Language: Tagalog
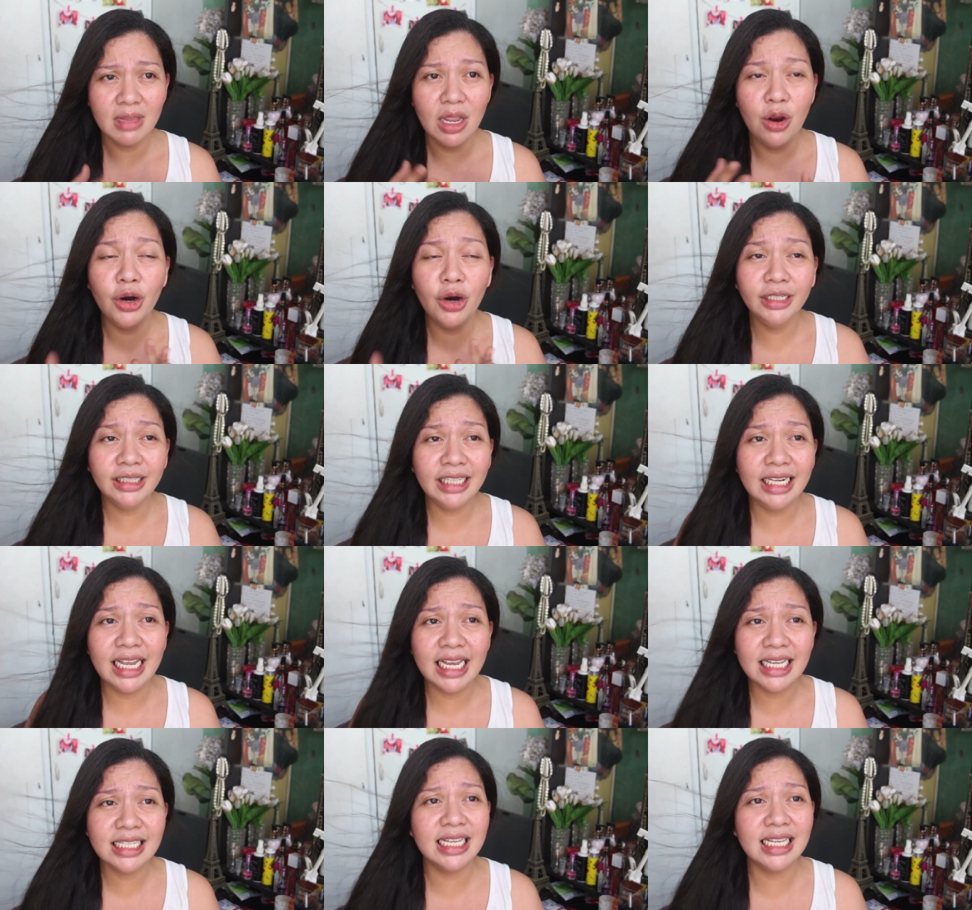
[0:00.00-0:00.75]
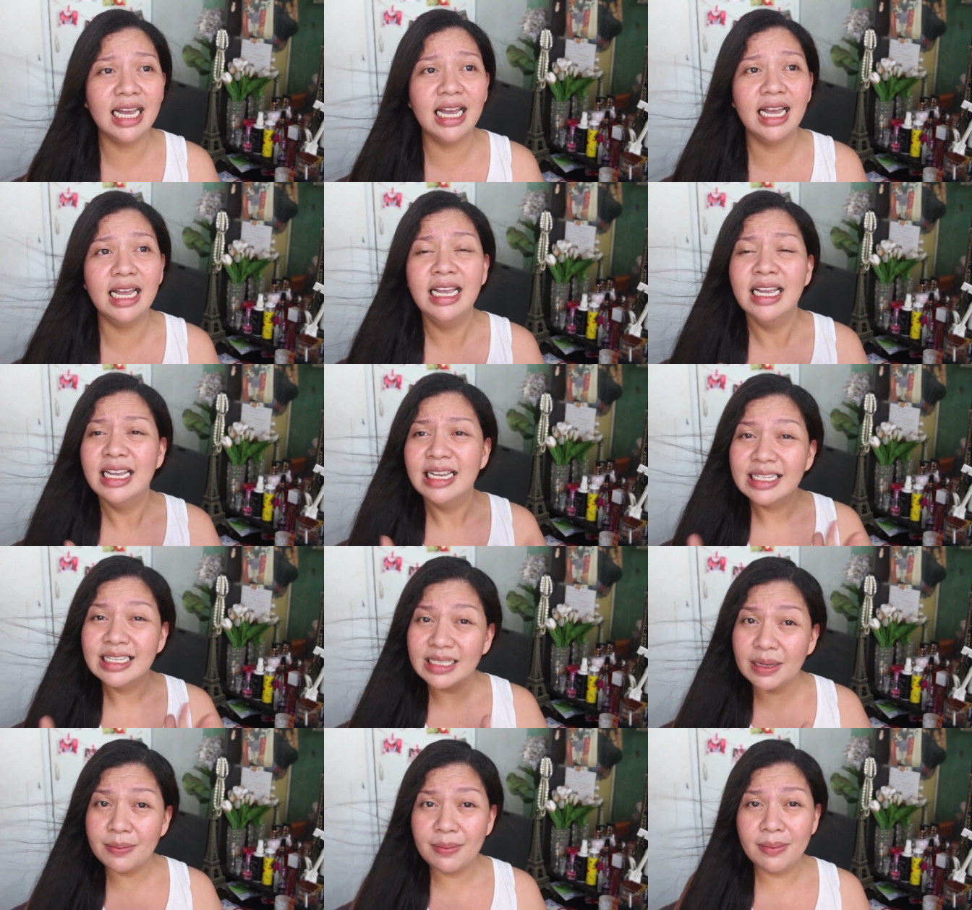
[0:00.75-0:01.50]
Hortaleza,
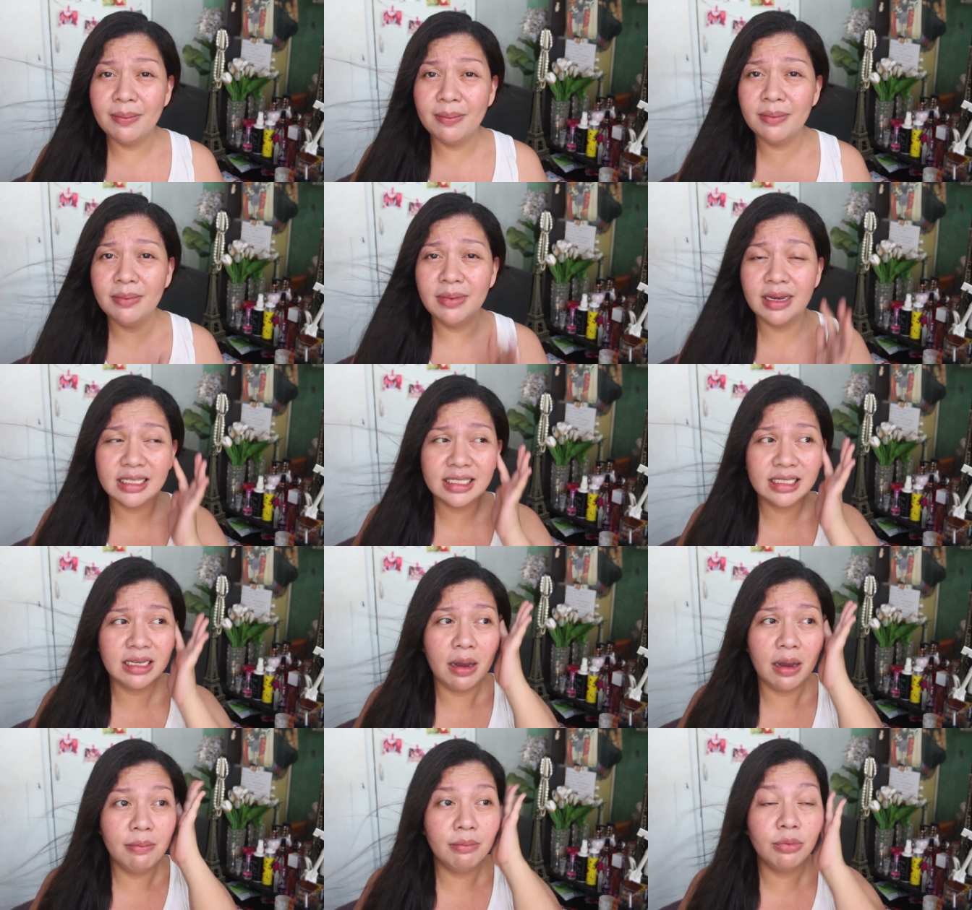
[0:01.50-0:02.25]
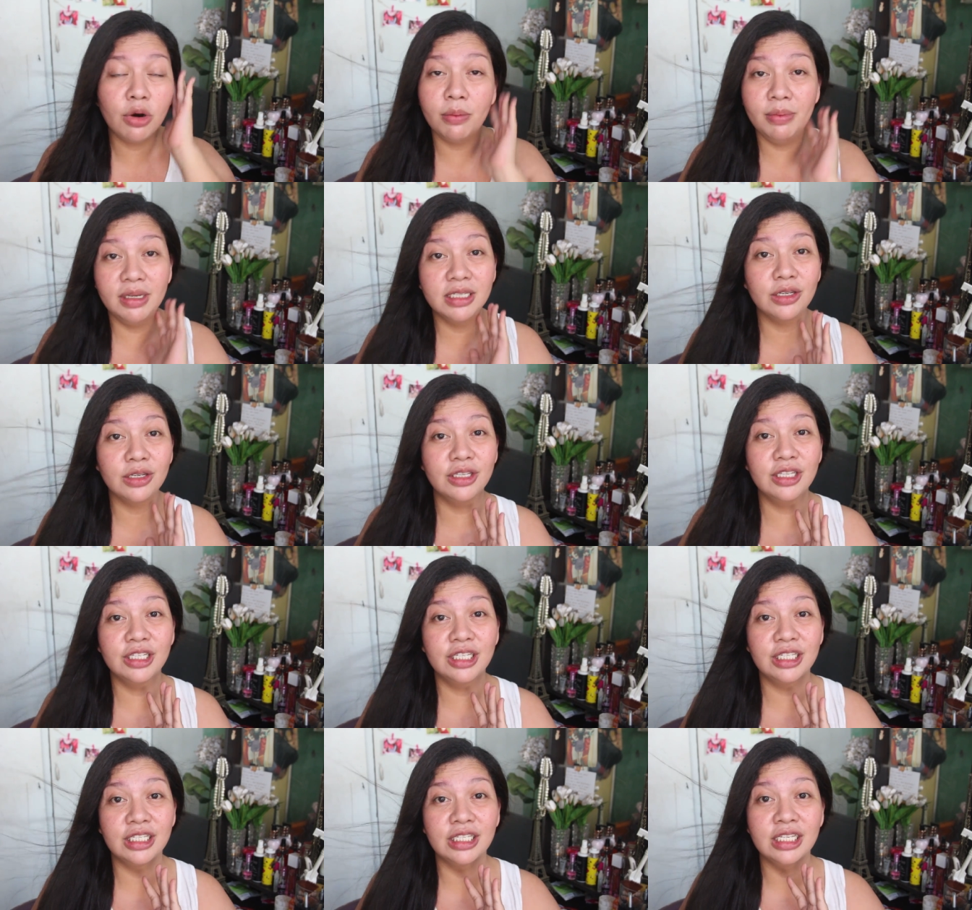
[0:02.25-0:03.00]
some, some
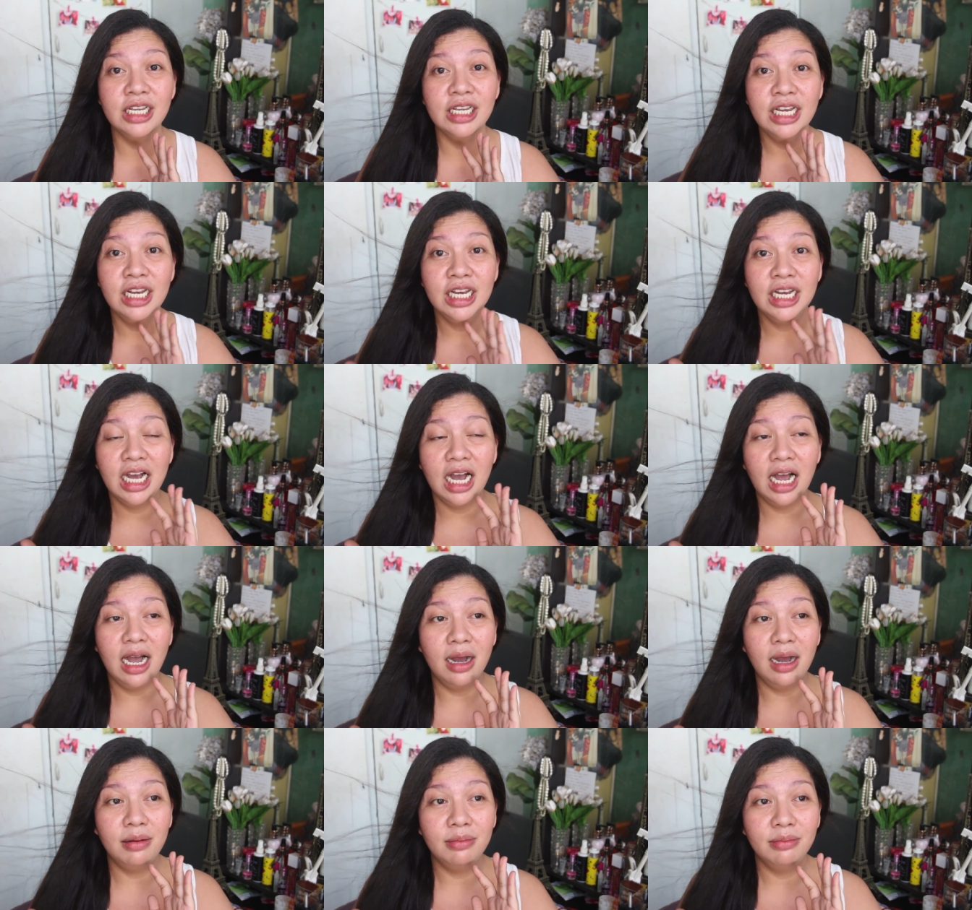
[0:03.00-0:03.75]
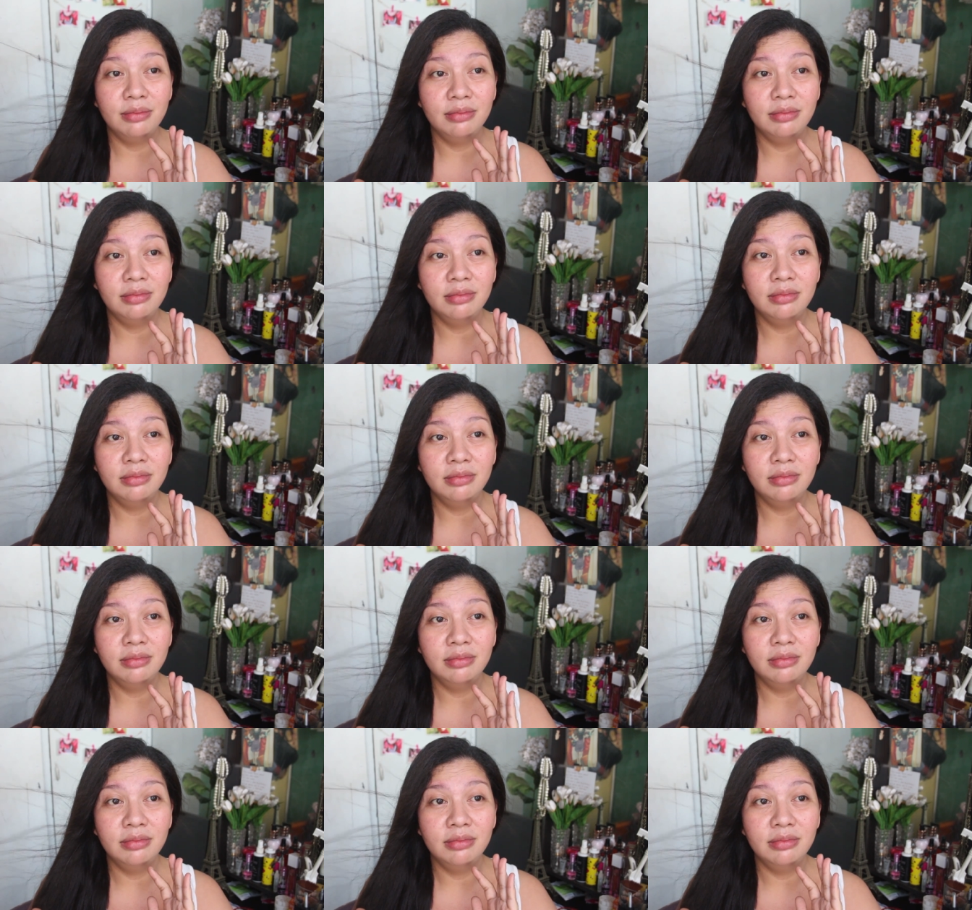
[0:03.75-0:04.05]
Robinson's um,